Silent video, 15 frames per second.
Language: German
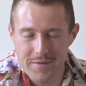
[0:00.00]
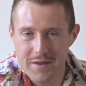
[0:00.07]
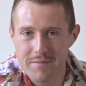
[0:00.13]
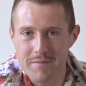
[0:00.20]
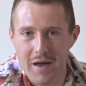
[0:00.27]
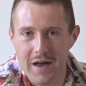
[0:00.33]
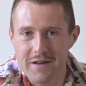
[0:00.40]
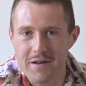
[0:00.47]

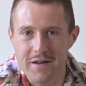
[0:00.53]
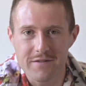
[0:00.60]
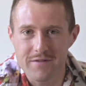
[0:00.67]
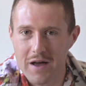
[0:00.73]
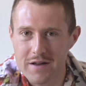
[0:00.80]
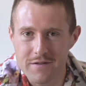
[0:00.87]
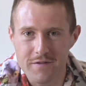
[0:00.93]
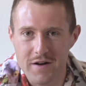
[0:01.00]
eben an,
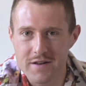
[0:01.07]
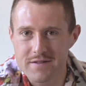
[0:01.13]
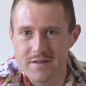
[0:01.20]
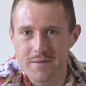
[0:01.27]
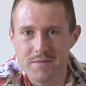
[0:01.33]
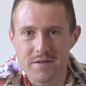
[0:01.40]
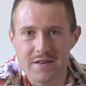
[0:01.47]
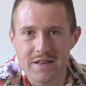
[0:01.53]
angefangen ist
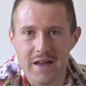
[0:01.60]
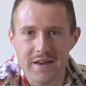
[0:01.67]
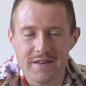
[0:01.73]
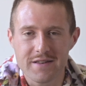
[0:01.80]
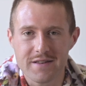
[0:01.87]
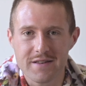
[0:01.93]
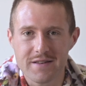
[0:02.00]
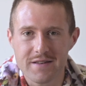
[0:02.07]
eben diesen
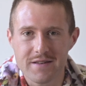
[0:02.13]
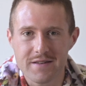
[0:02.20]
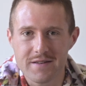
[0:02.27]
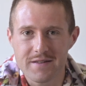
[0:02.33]
leichten,